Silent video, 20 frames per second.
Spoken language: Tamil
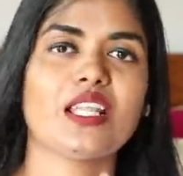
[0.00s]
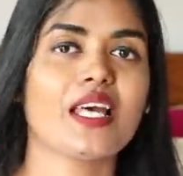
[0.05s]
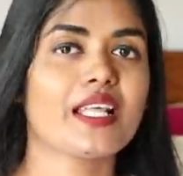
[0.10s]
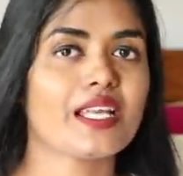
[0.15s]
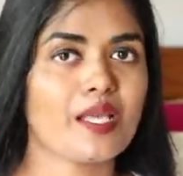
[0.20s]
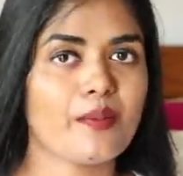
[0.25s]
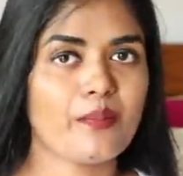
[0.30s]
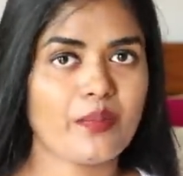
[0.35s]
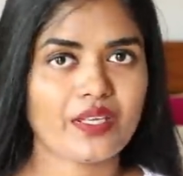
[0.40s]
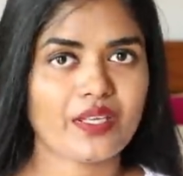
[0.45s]

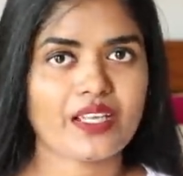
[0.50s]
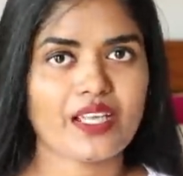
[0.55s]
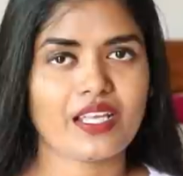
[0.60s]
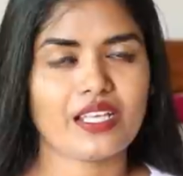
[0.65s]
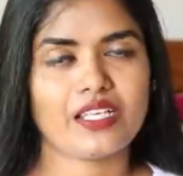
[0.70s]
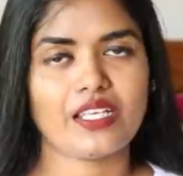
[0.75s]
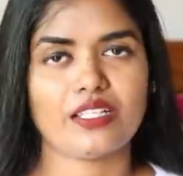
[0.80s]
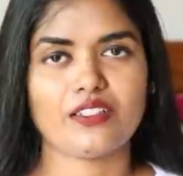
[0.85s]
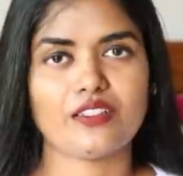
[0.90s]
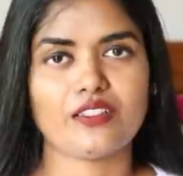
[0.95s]
நிறைய பேர்
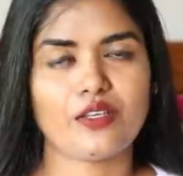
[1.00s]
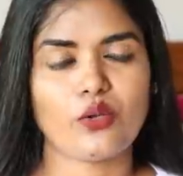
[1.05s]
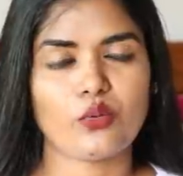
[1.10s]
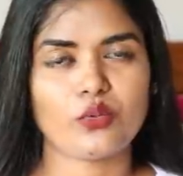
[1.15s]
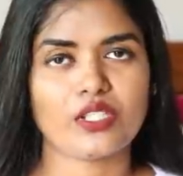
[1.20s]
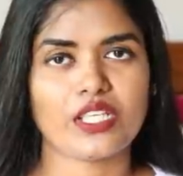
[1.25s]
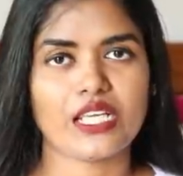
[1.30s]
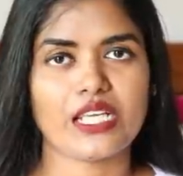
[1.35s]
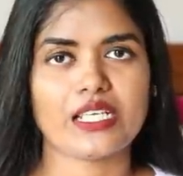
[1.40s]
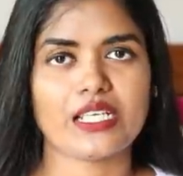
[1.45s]
என்கிட்ட அந்த
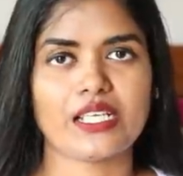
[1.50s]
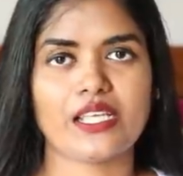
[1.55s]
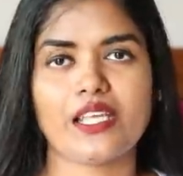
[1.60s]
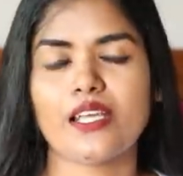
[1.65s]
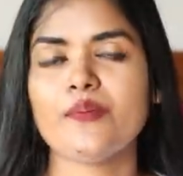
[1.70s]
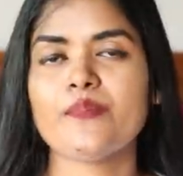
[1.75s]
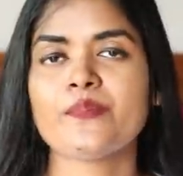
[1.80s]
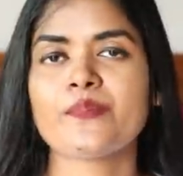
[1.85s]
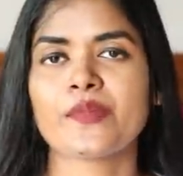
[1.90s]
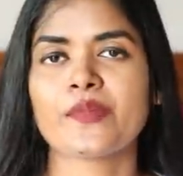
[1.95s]
டவுட்
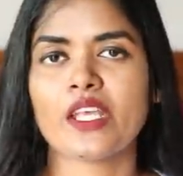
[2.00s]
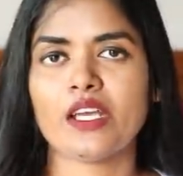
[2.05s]
கேட்டிருக்கேன்